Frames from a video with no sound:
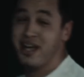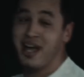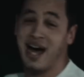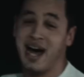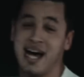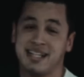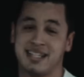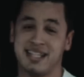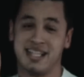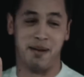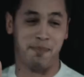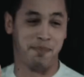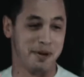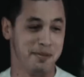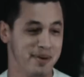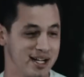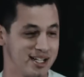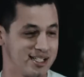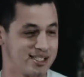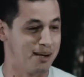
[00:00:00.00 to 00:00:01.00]
rata na
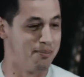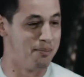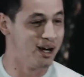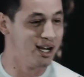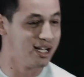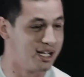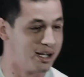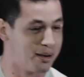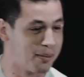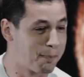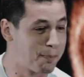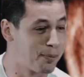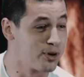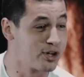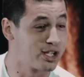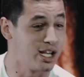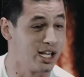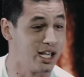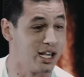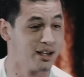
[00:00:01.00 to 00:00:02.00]
primeira semana, por
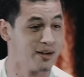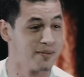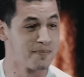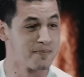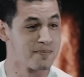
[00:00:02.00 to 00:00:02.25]
quê?